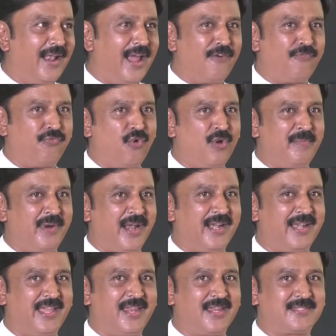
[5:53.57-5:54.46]
நான் ஃபோன்
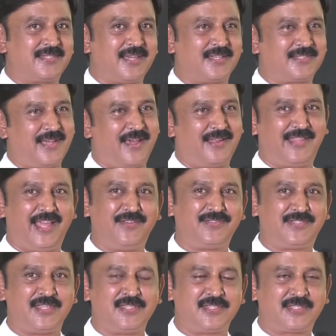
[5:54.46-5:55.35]
பண்ணேன் டிஎன்எஸ் சார் சார்
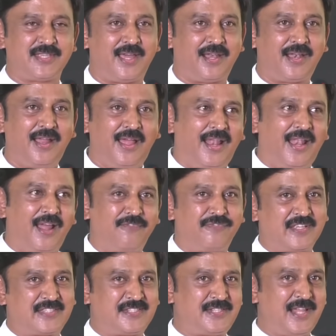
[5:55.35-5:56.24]
தயவு செஞ்சு சார்
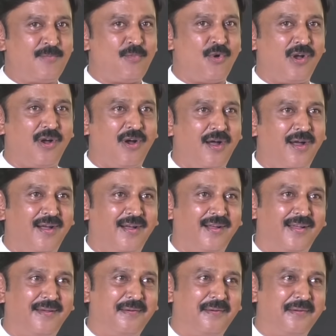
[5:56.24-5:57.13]
நான் ஃபஸ்ட் டைம் உங்கள்